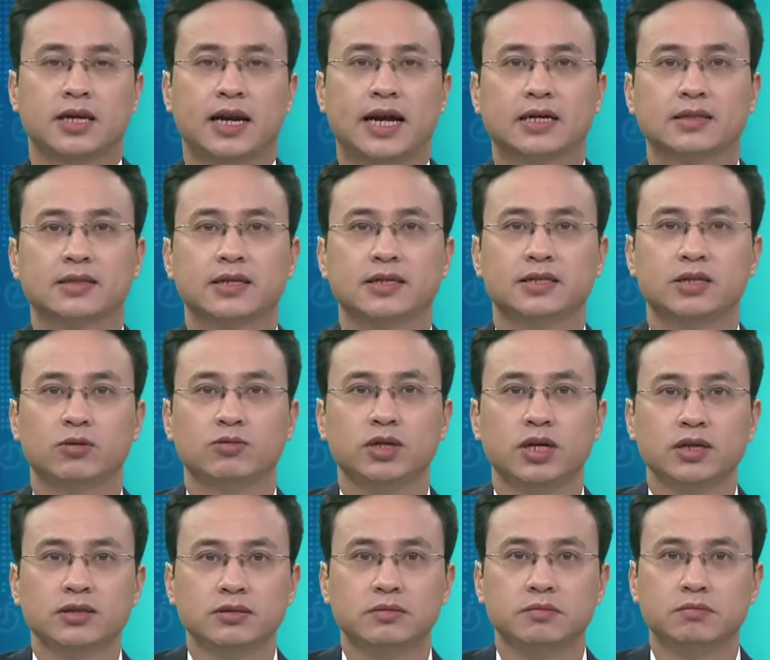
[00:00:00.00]
Trở lại các tin
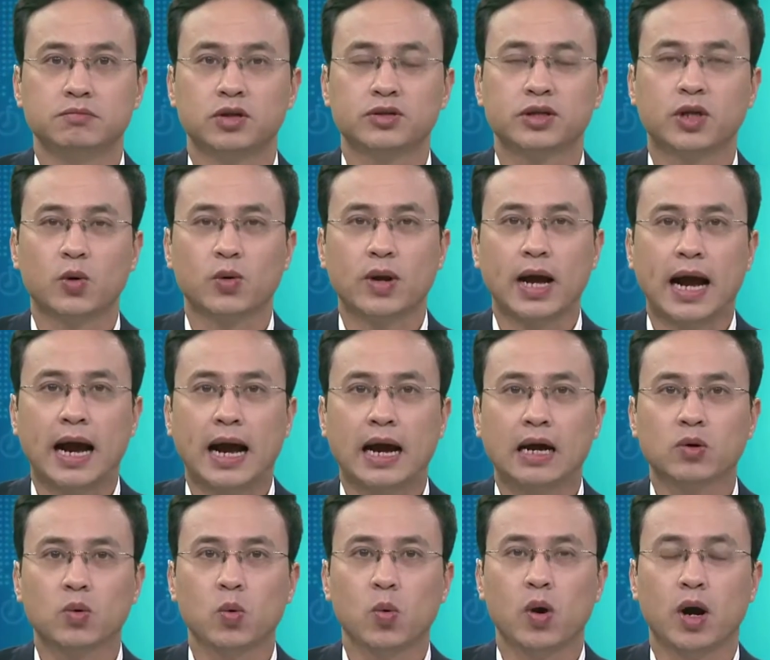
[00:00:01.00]
trong nước, một tàu
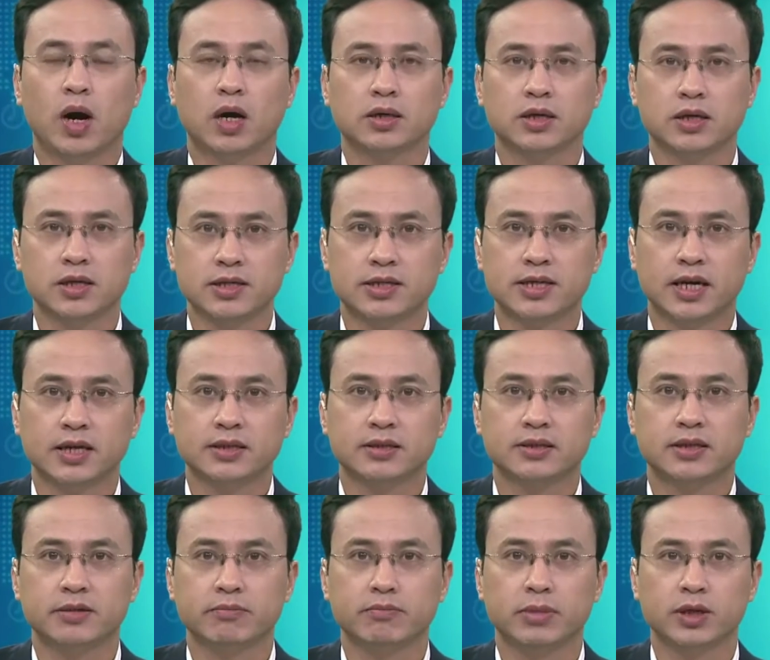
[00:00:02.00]
cá của ngư
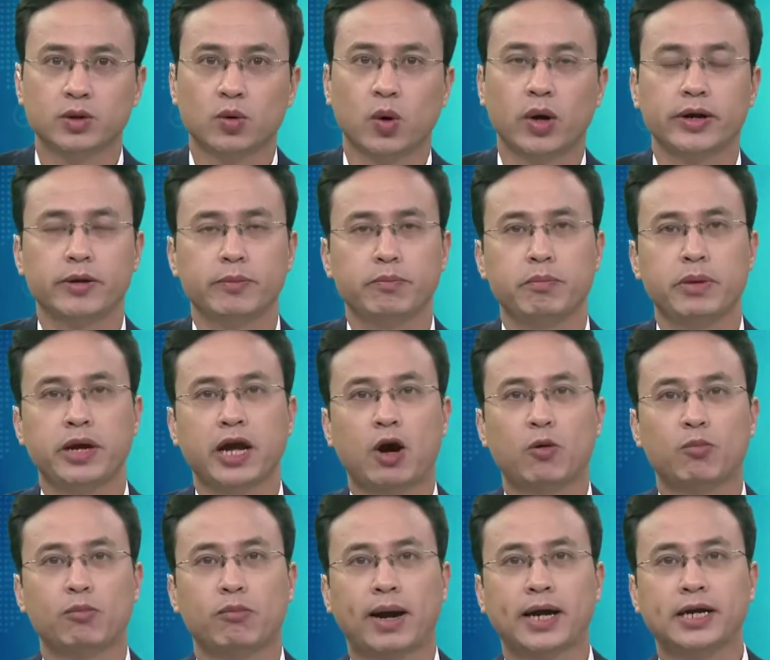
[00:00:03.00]
dân tỉnh Bình Thuận bị
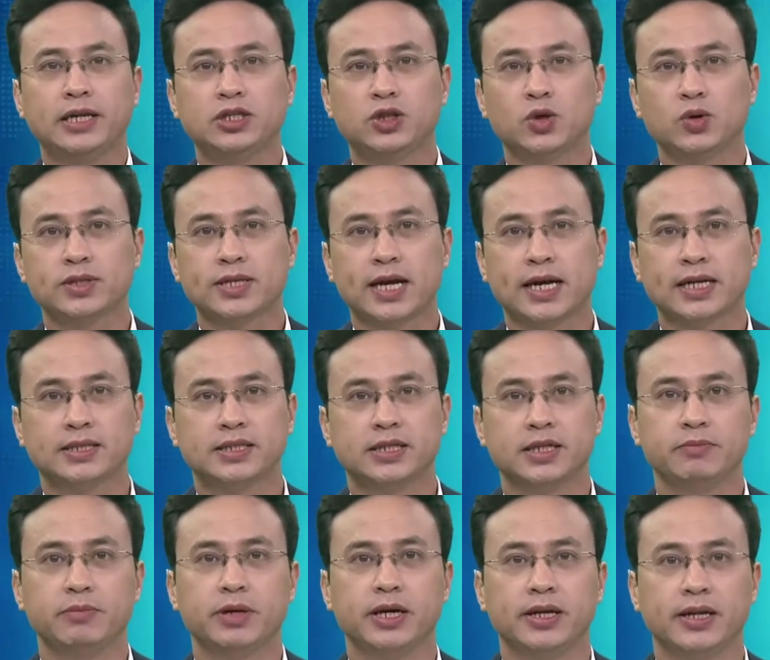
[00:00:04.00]
hỏng máy trôi giạt
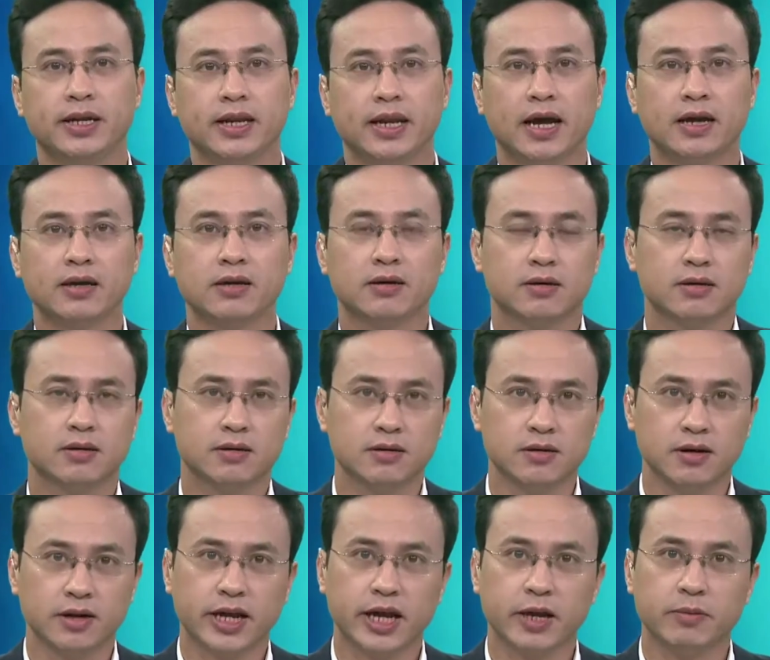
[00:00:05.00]
trên biển đã được
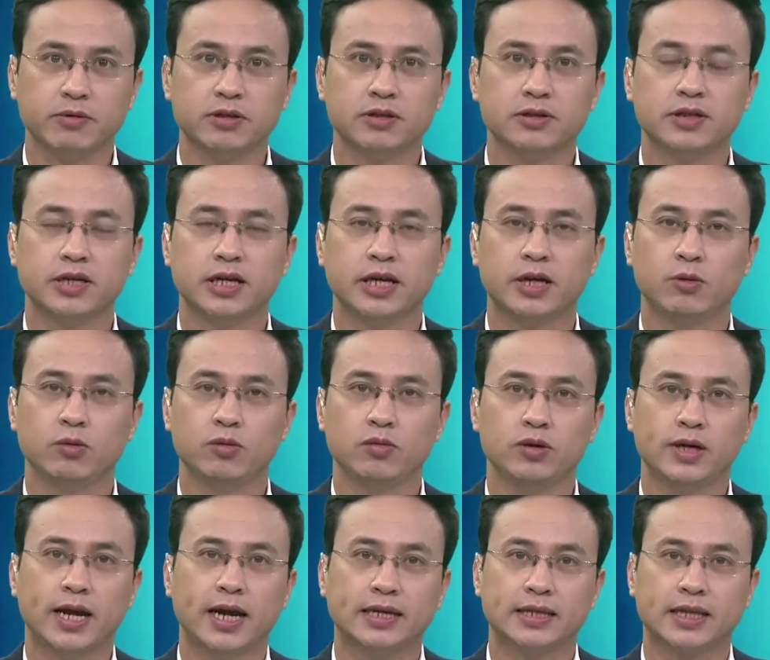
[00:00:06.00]
lực lượng kiểm ngư
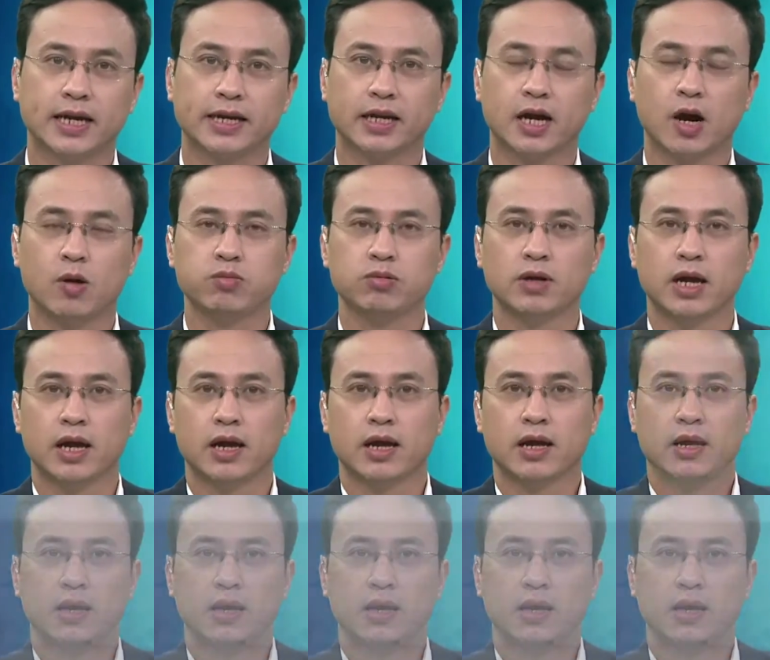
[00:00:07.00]
cứu nạn thành công.